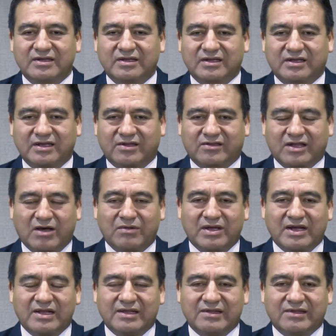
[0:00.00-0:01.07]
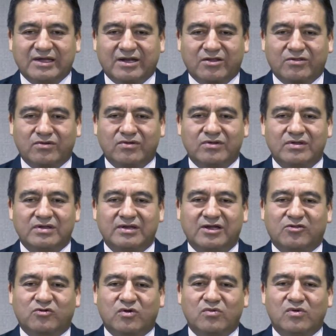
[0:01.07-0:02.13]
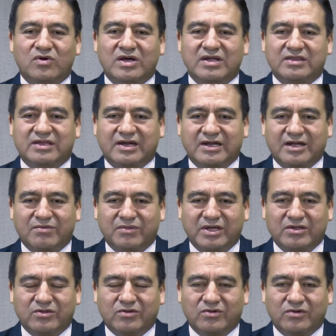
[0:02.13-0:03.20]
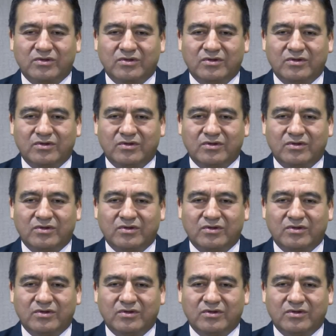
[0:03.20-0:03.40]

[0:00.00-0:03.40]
que estaba en el desierto, es como un entrenamiento,